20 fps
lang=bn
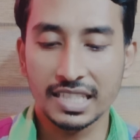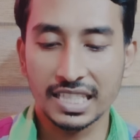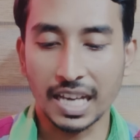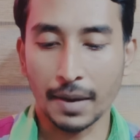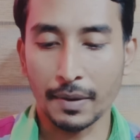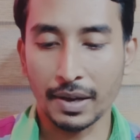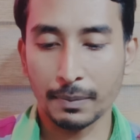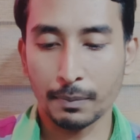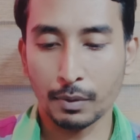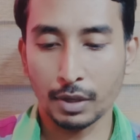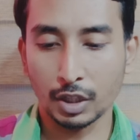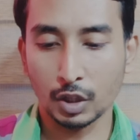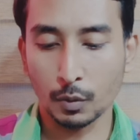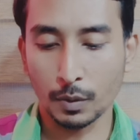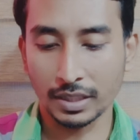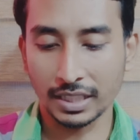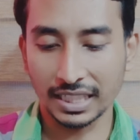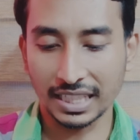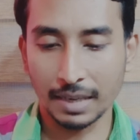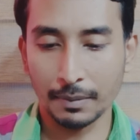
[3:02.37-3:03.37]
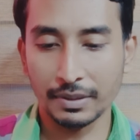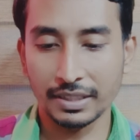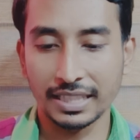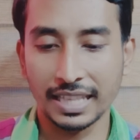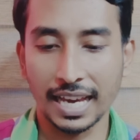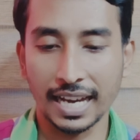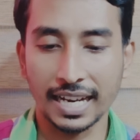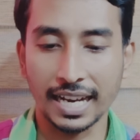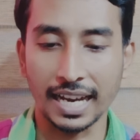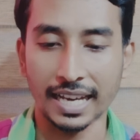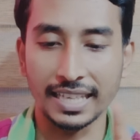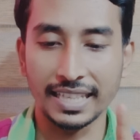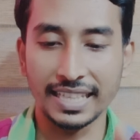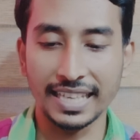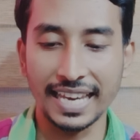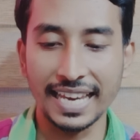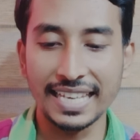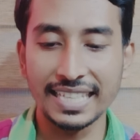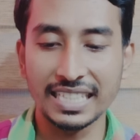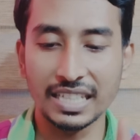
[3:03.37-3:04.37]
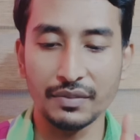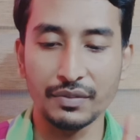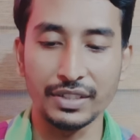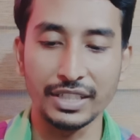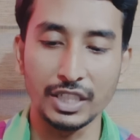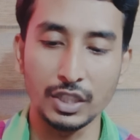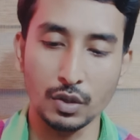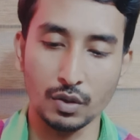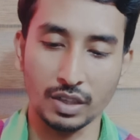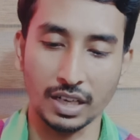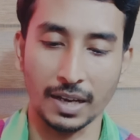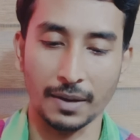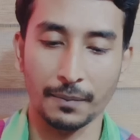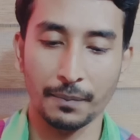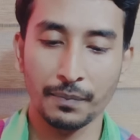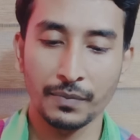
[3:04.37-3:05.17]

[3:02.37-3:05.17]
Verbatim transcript: যাওয়ার পরে তোমাদেরকে আমি দেখাই এই যে ভিডিওটা